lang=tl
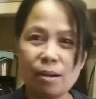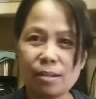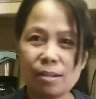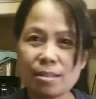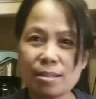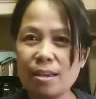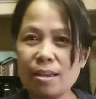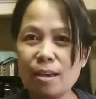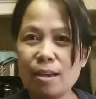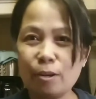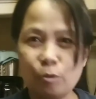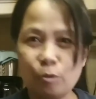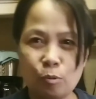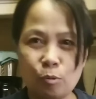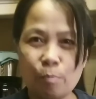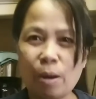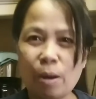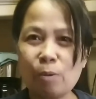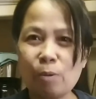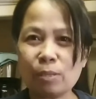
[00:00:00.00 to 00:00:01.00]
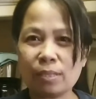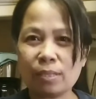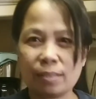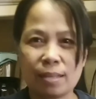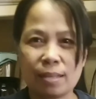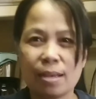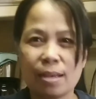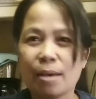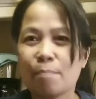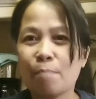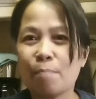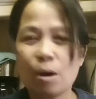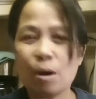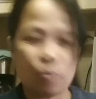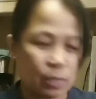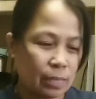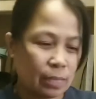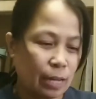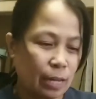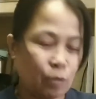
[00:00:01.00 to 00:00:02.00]
Kasi ano, bawat,
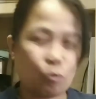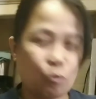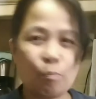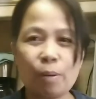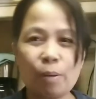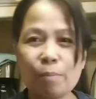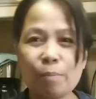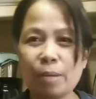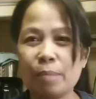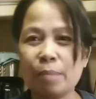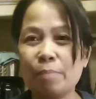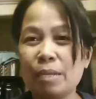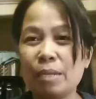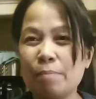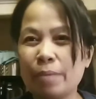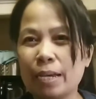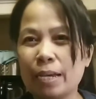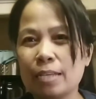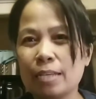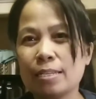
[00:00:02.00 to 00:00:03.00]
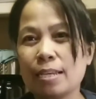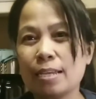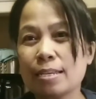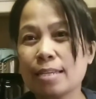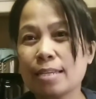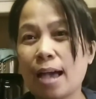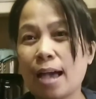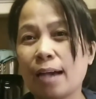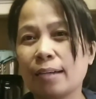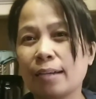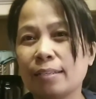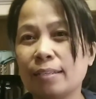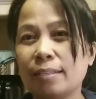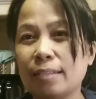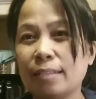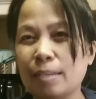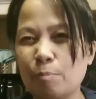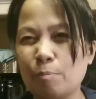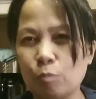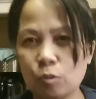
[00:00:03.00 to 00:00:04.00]
bawat ano, pag may binibigay sila sa akin,
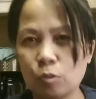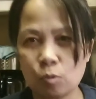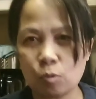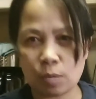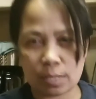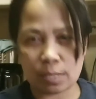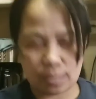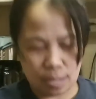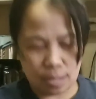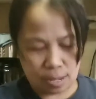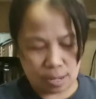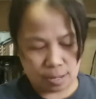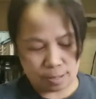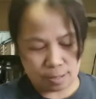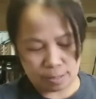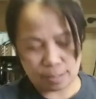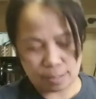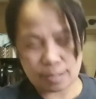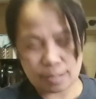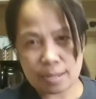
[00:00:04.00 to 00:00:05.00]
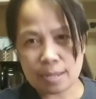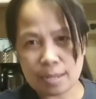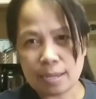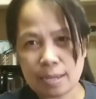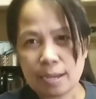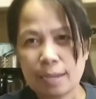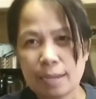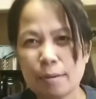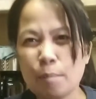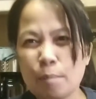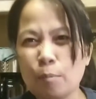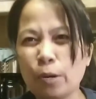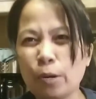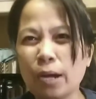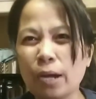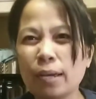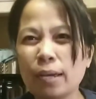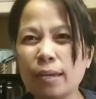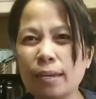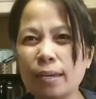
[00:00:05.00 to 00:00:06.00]
iniipon ko kasi. Alam mo,
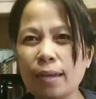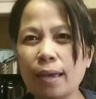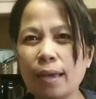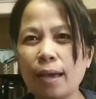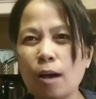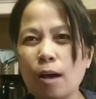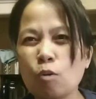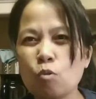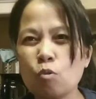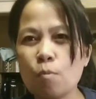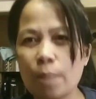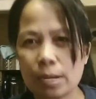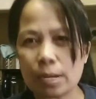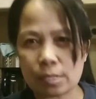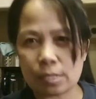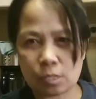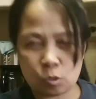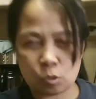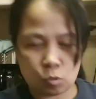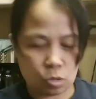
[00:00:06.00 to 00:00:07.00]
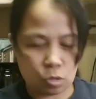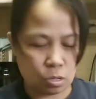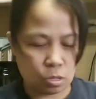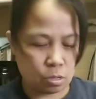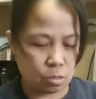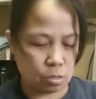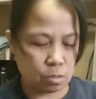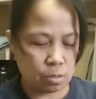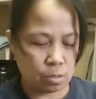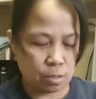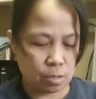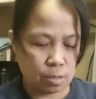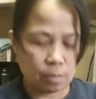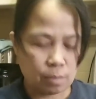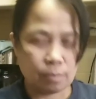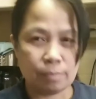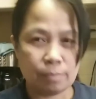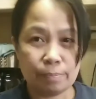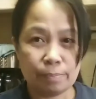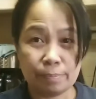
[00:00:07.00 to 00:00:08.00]
nanghihinayang ako gumastos.
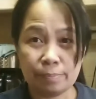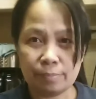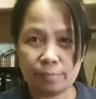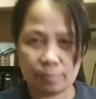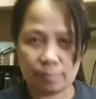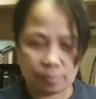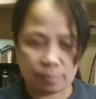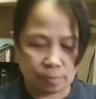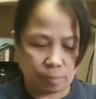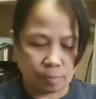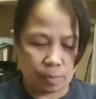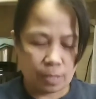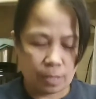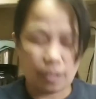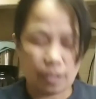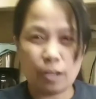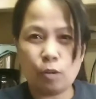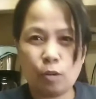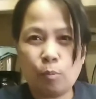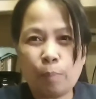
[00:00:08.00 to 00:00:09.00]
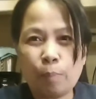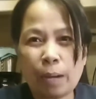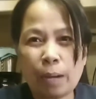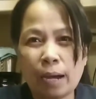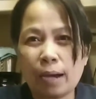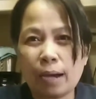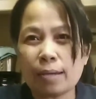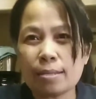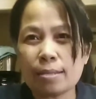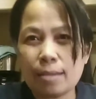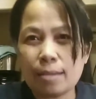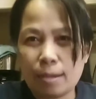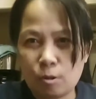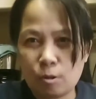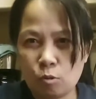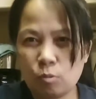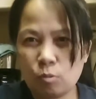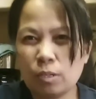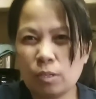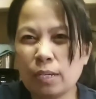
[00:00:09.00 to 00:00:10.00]
Mm-mm. Ngayon pa, kasi
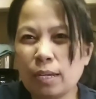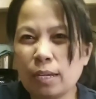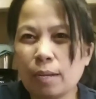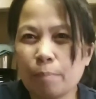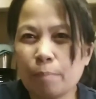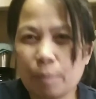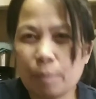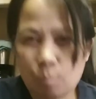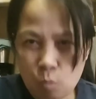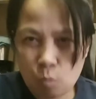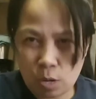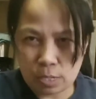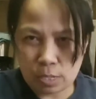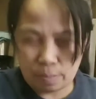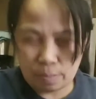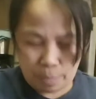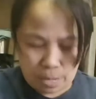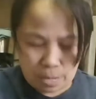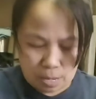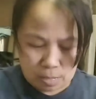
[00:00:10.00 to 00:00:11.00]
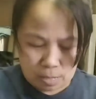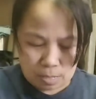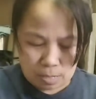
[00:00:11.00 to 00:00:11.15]
ano, ang hirap ng buhay sa Pinas.